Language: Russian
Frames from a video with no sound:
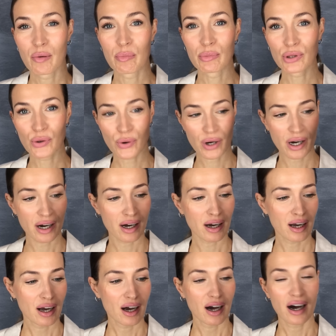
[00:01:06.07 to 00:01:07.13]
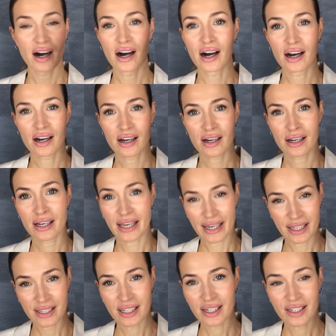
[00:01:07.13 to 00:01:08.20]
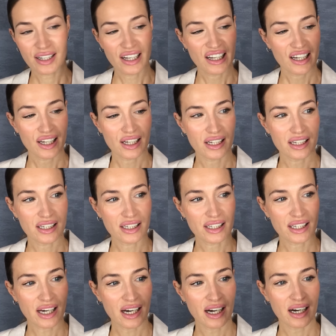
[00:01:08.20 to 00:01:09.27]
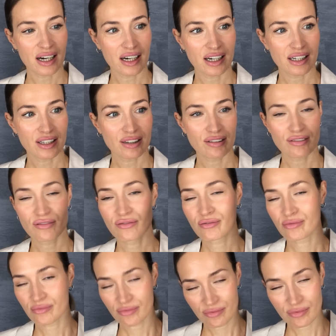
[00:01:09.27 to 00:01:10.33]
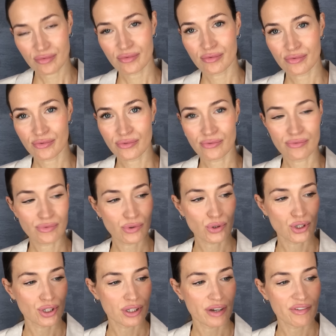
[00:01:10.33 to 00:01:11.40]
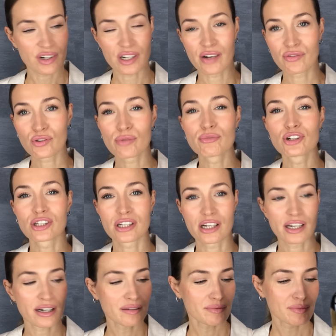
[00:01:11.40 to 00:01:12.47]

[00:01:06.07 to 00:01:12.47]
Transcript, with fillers: много а, хейта. Э, я тоже, наверное, в том числе,